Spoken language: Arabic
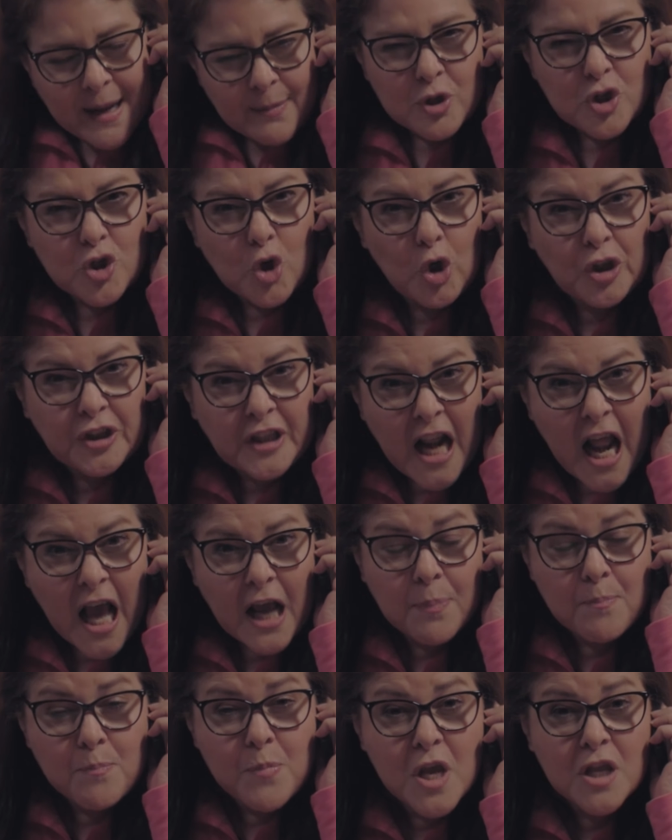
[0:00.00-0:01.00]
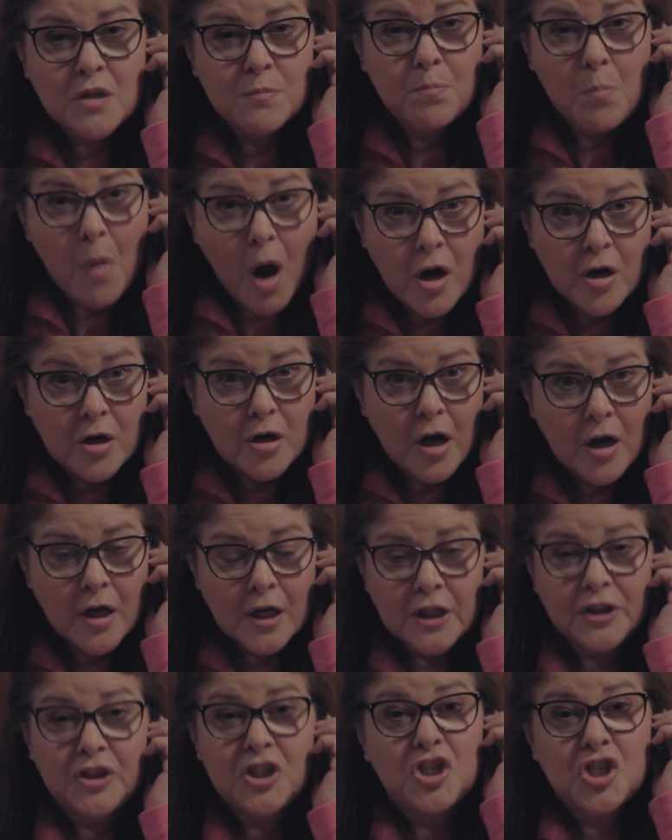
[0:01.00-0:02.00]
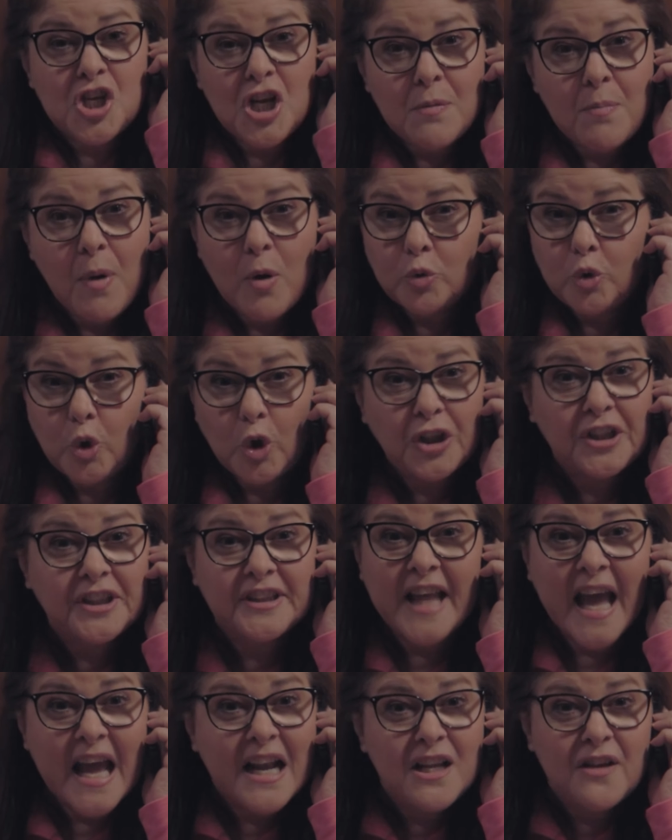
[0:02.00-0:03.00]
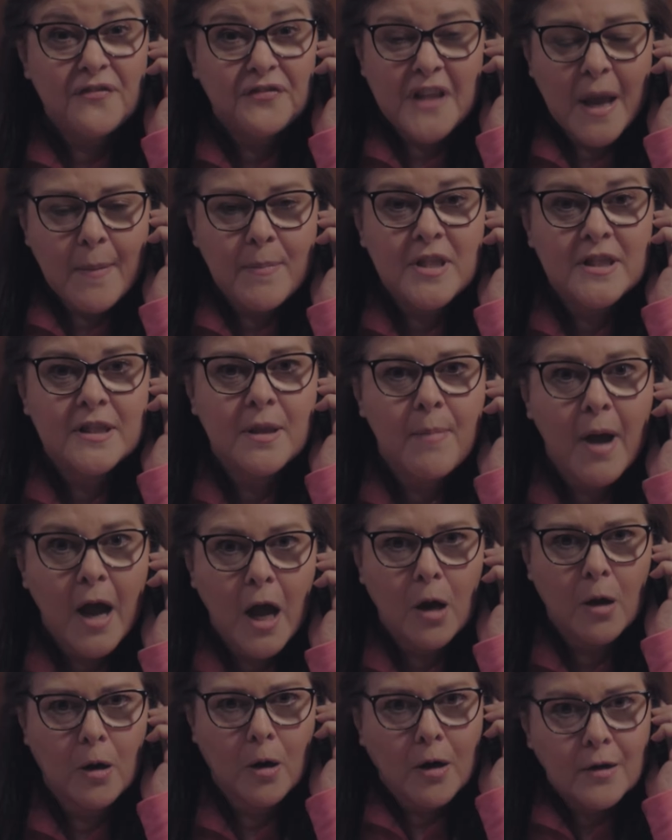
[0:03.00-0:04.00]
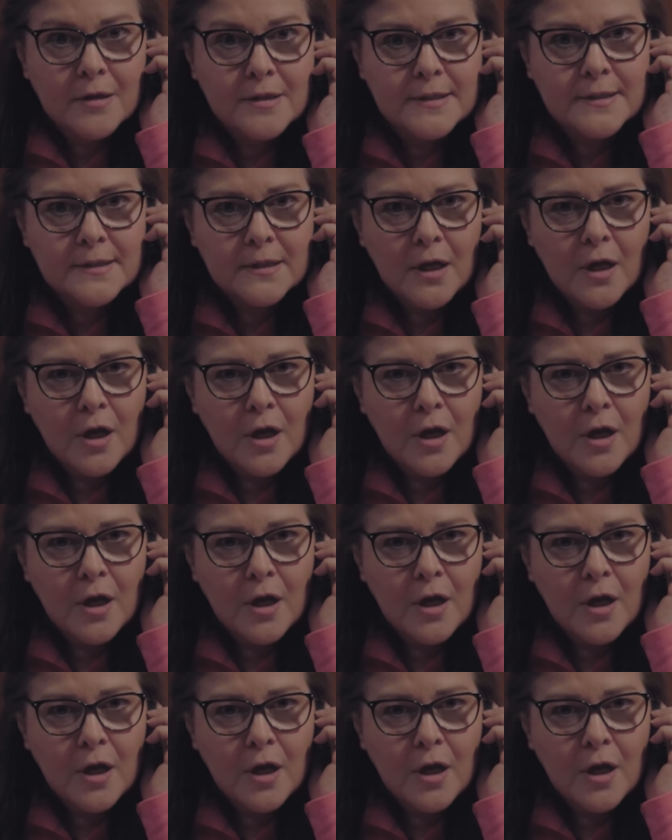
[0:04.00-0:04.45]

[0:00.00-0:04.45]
انا مش قلت لك 100 مره تشيل موضوع التاليف ده من دماغك خالص